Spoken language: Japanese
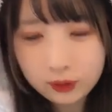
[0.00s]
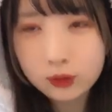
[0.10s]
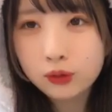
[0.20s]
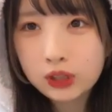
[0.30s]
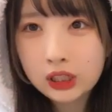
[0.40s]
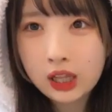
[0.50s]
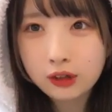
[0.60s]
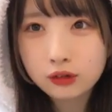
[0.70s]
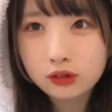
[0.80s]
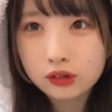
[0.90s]
うどんにな
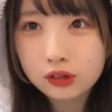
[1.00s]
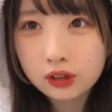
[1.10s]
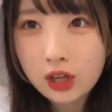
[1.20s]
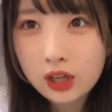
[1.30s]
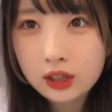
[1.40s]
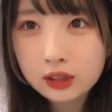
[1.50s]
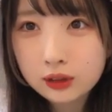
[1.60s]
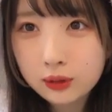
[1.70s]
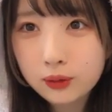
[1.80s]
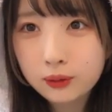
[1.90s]
る
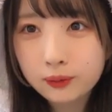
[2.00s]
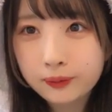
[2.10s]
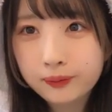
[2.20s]
そう